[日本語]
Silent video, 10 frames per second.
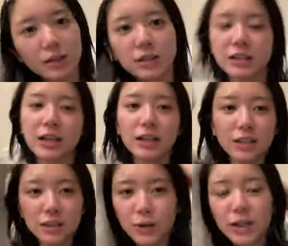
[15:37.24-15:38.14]
最
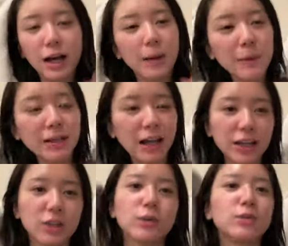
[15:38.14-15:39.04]
近それあんまな
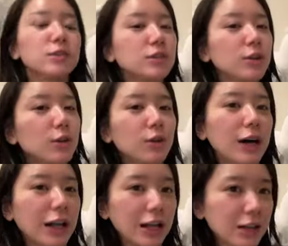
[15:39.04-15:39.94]
いよ。その
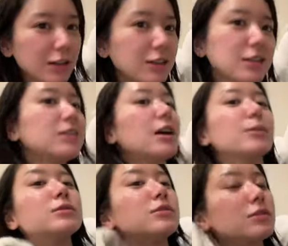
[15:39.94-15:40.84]
あれ多分